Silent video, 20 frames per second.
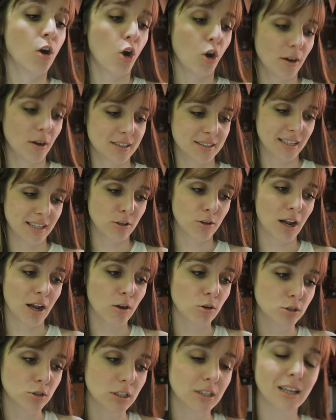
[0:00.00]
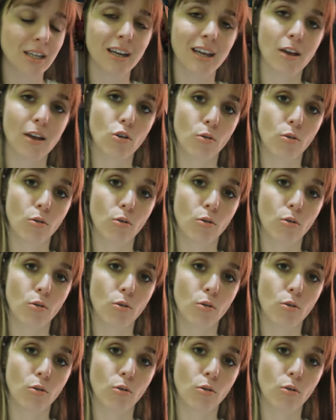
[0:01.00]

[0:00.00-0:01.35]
Os enseño las cositas que